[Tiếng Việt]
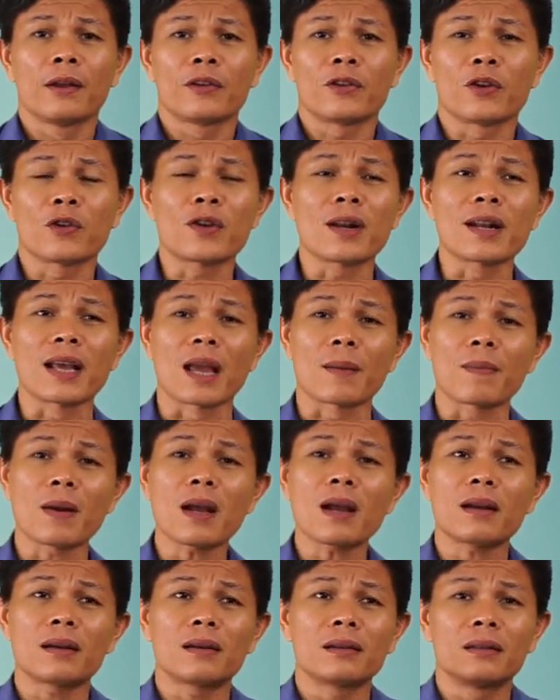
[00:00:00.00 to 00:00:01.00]
Những doanh nghiệp
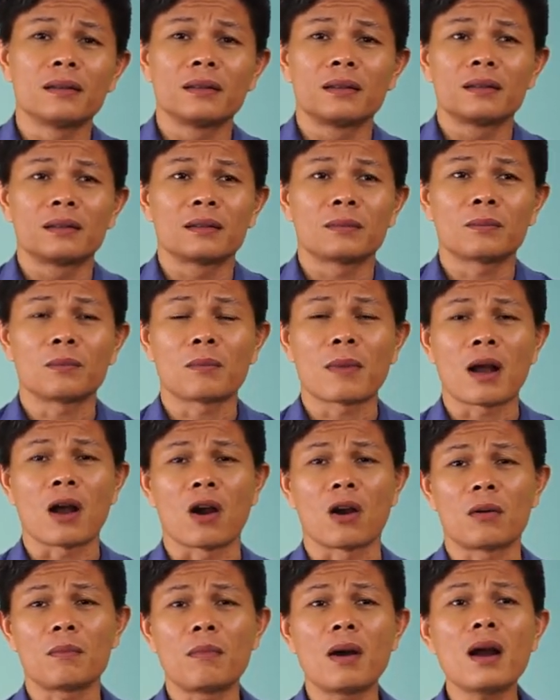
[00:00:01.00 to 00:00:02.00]
á mà
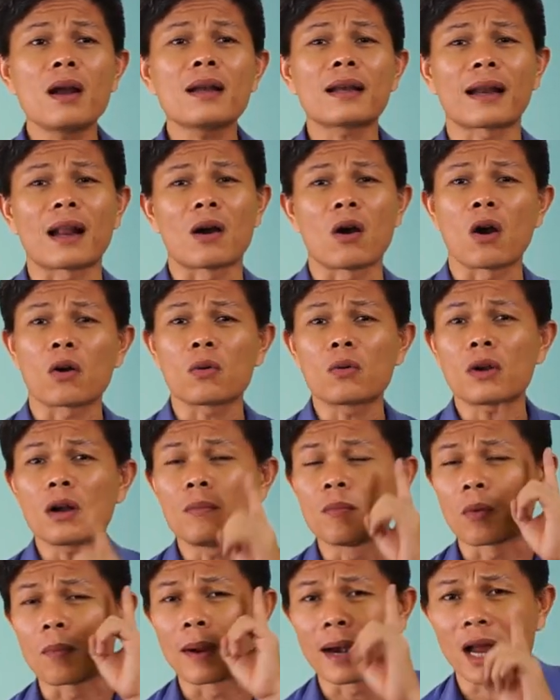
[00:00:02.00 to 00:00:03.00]
họ mới ngày đầu họ cũng có
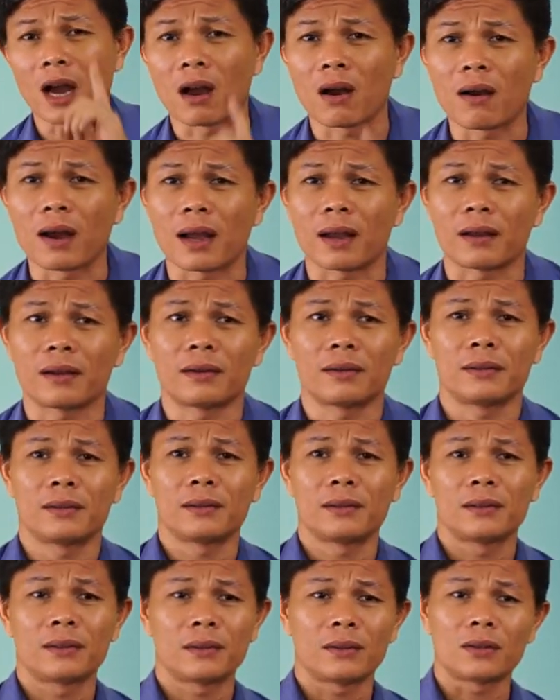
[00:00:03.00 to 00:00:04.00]
một mình họ à,
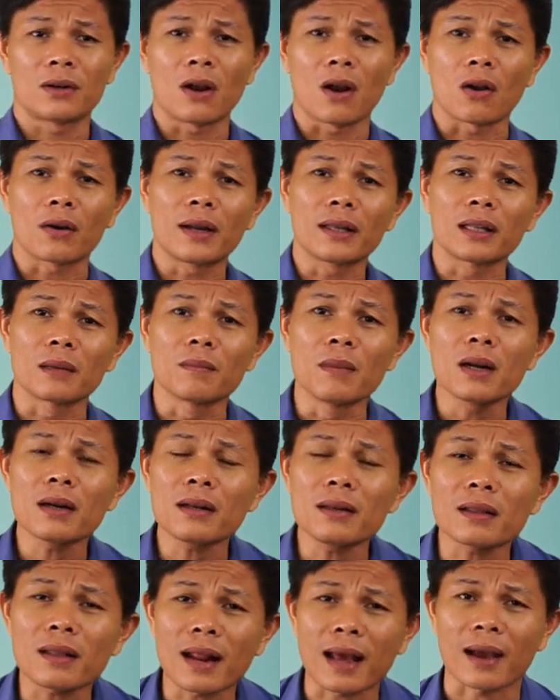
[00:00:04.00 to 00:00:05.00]
rồi họ đi từng bước
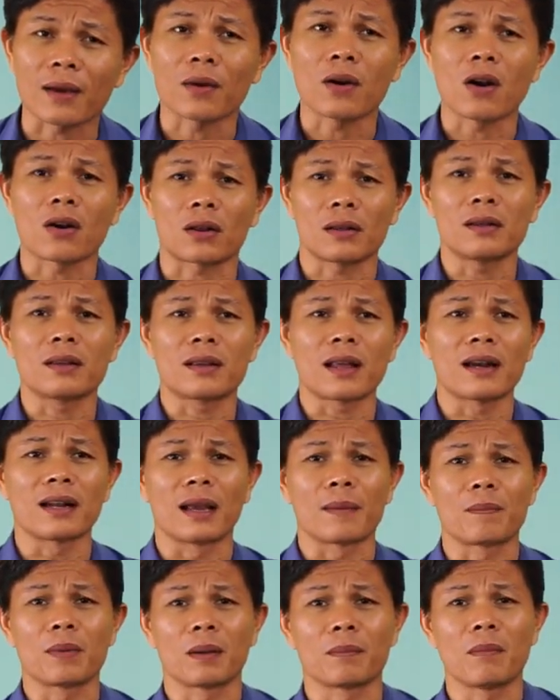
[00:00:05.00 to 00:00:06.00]
nó như thế nào? Hoặc những doanh
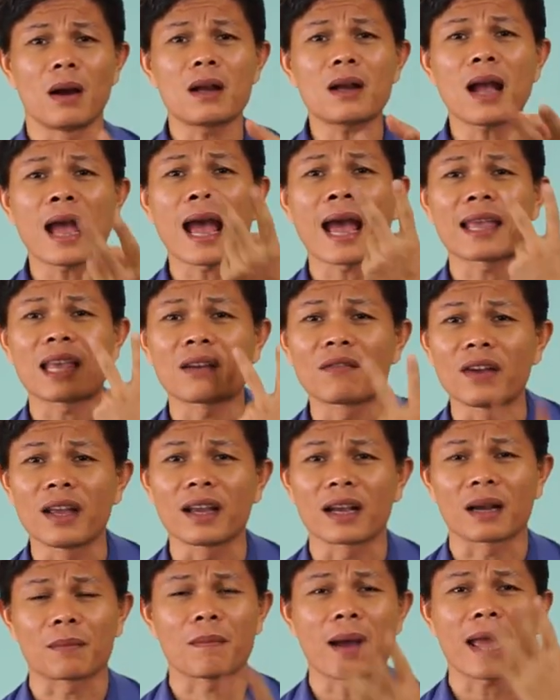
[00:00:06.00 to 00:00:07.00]
nghiệp mà mới có 2 nhân
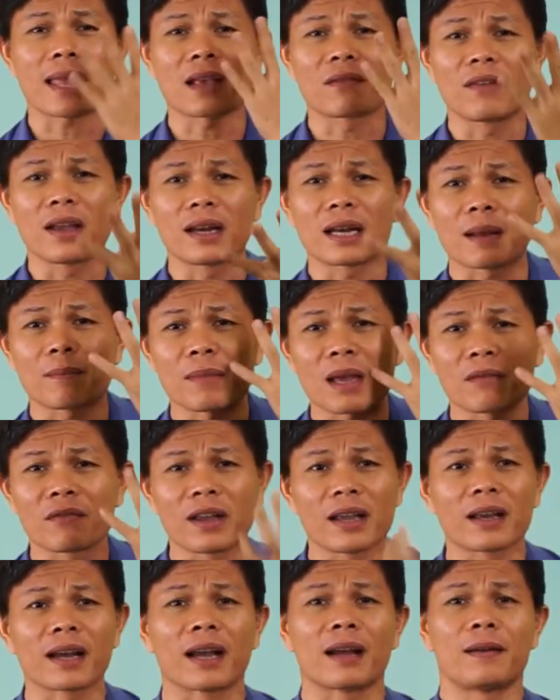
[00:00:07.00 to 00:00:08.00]
viên à, 3 nhân viên, 5 nhân
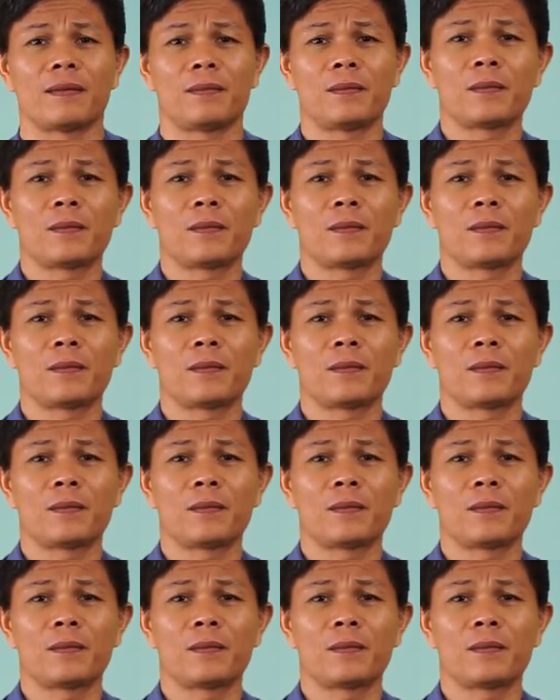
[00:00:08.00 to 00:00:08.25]
viên à,